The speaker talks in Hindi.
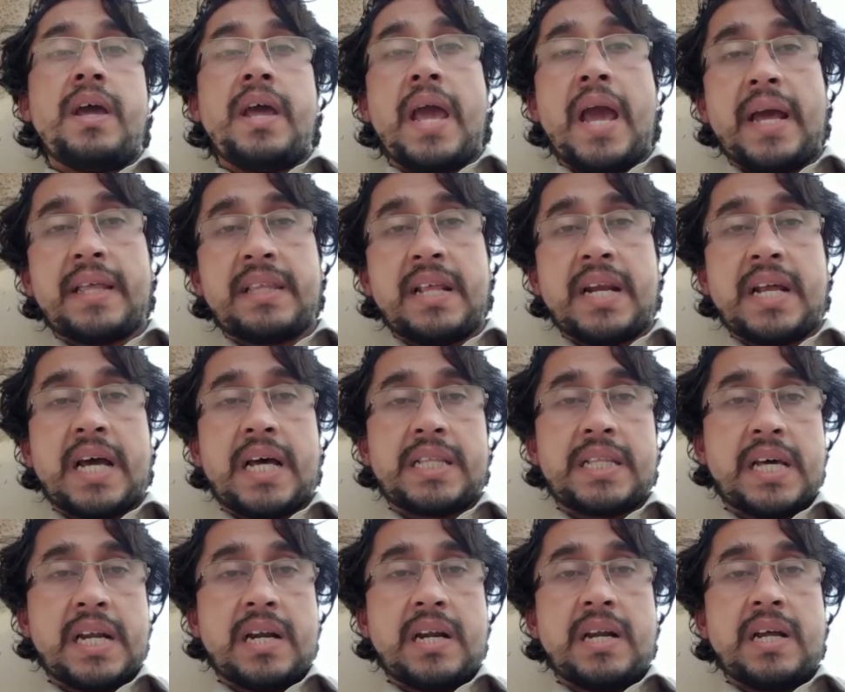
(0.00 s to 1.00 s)
एक दिन के
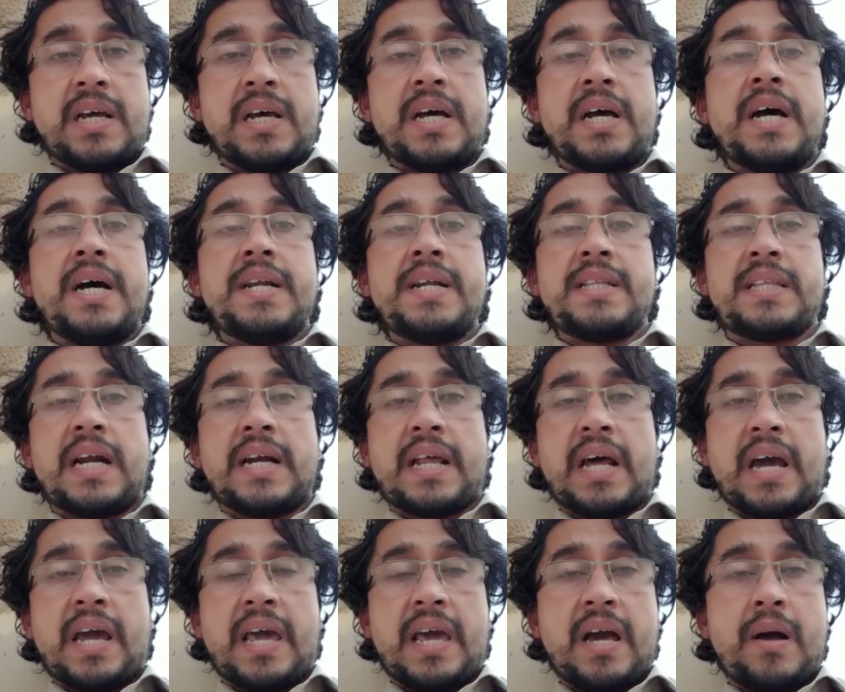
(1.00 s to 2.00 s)
अंदर रिजल्ट आ
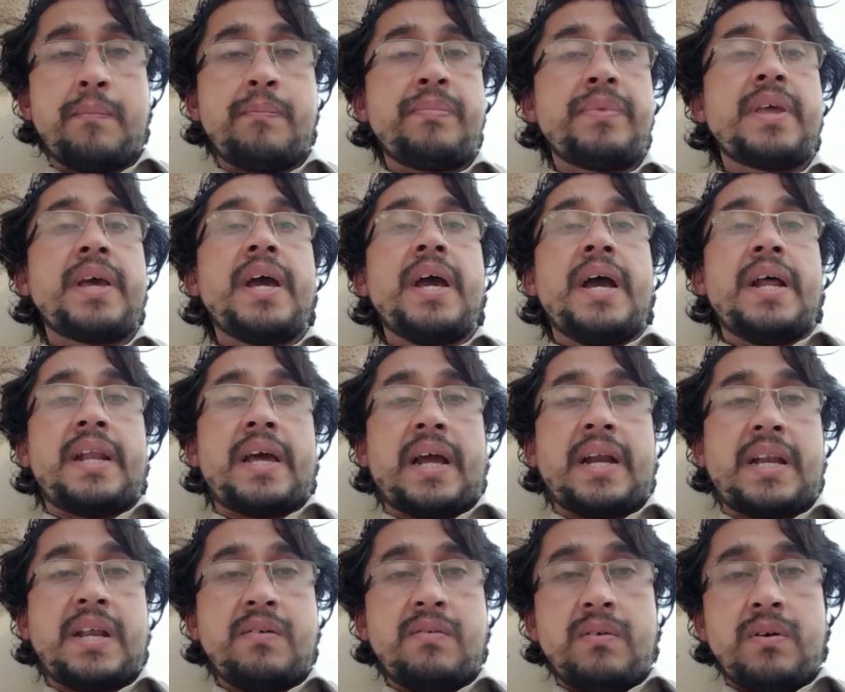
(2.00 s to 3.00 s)
गया
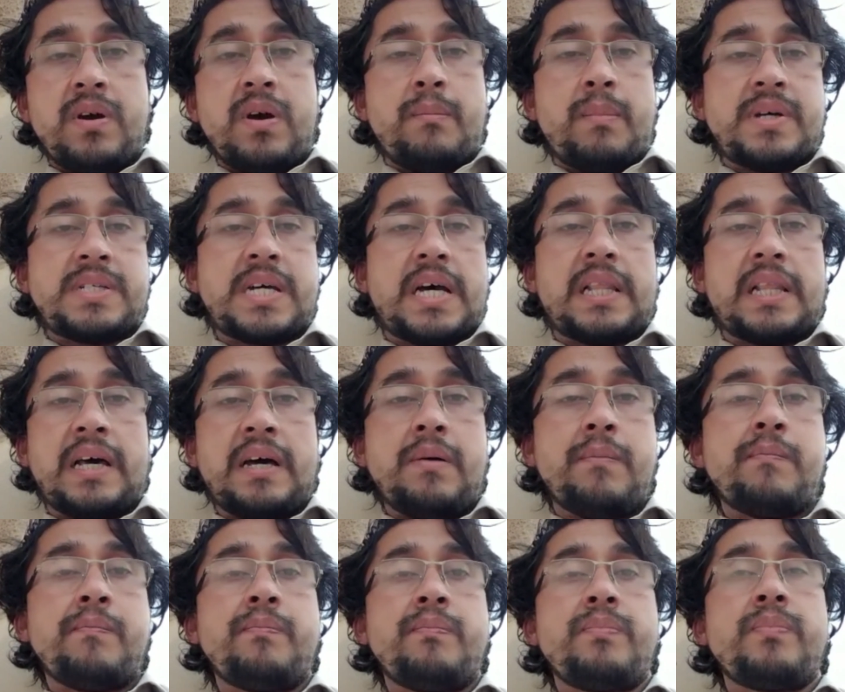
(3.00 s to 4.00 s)
नेगेटिव
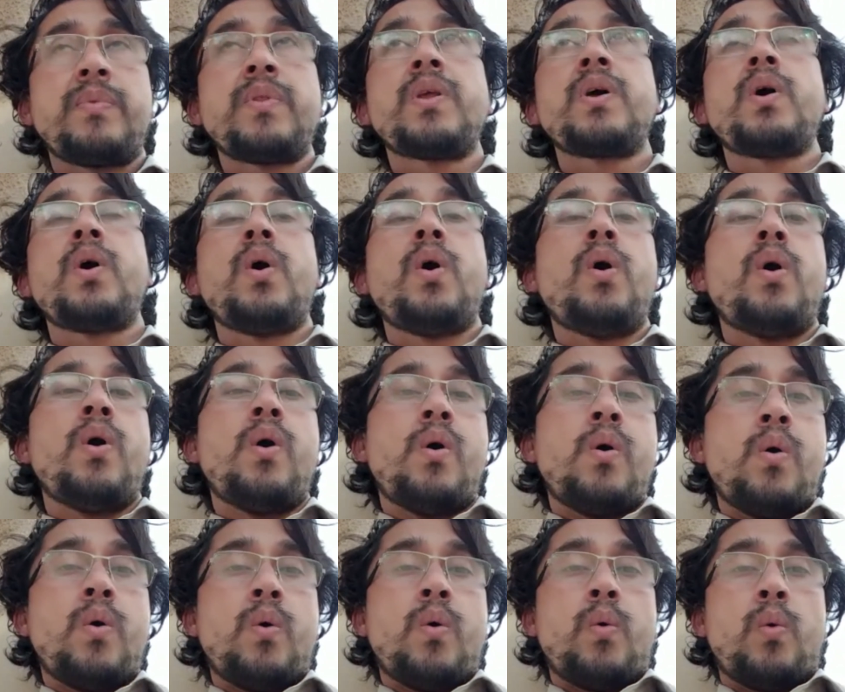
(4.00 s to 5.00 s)

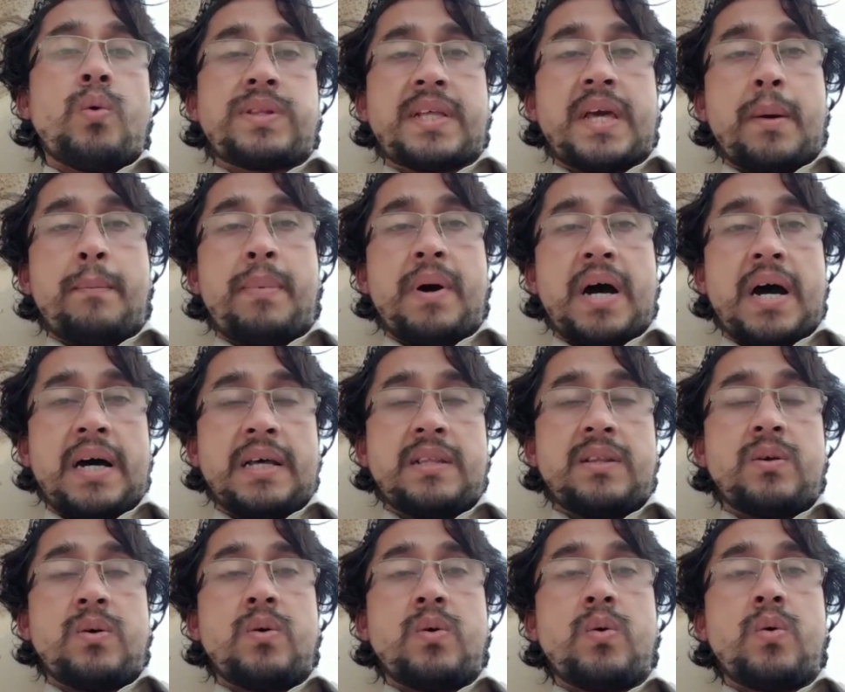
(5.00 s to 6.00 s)
माशाल्लाह उसके बाद
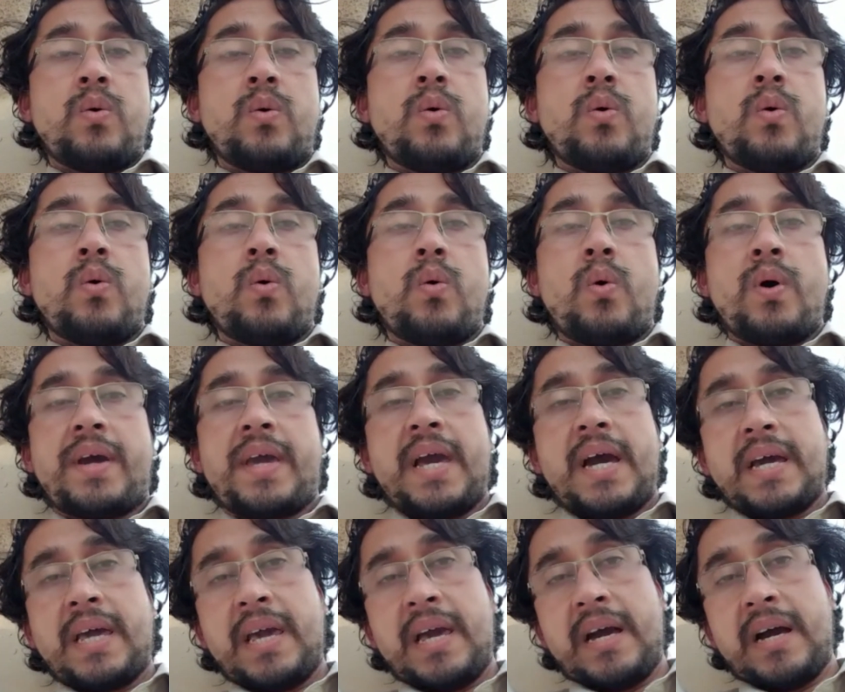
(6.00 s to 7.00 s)
वो क्या
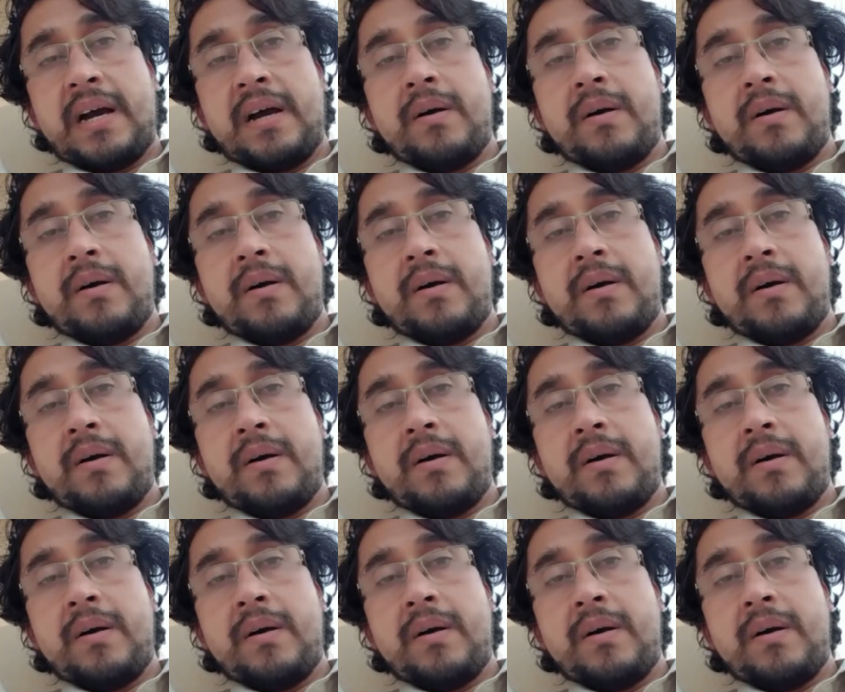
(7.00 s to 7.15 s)
किया